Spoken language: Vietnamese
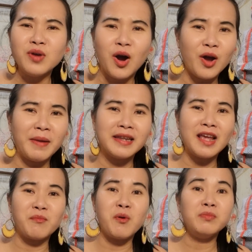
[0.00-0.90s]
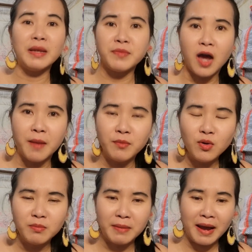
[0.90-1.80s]
ngồi mà anh chồng cũng đem dòm luôn
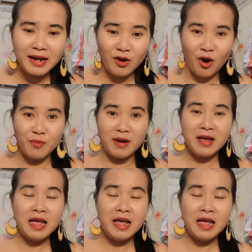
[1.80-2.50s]
mà bà ngồi bà,